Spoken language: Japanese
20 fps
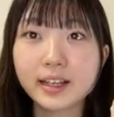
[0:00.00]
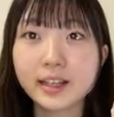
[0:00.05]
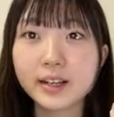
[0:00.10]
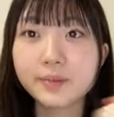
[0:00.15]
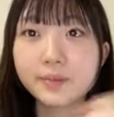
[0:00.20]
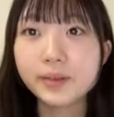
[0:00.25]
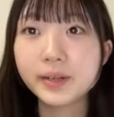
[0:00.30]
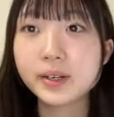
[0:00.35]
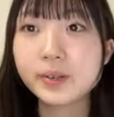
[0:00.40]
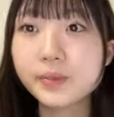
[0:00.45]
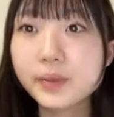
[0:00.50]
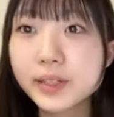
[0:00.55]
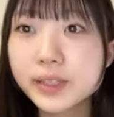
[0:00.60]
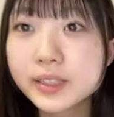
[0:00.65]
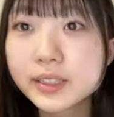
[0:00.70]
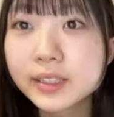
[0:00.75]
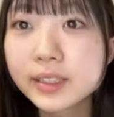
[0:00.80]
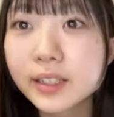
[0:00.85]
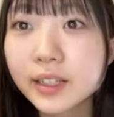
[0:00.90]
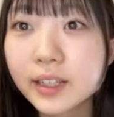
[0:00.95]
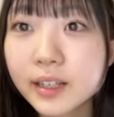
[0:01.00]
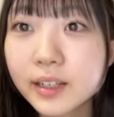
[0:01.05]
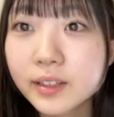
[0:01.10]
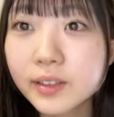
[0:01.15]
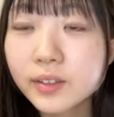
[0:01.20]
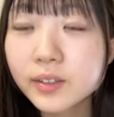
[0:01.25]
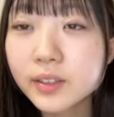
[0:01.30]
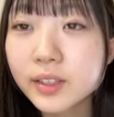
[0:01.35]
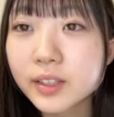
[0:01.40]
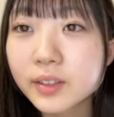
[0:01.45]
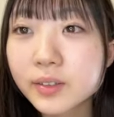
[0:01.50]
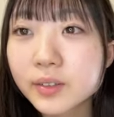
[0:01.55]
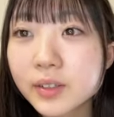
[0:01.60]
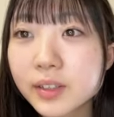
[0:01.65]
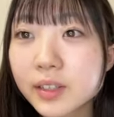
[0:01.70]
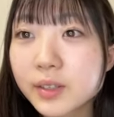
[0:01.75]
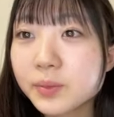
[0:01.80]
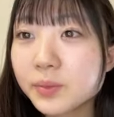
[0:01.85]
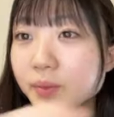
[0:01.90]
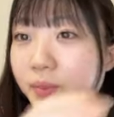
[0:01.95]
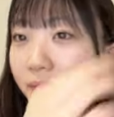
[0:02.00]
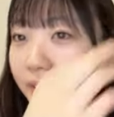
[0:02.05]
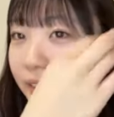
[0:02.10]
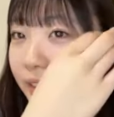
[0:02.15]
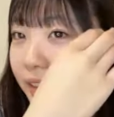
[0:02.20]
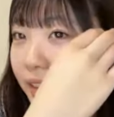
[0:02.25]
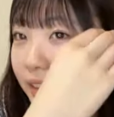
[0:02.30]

頑張りますどんな時でも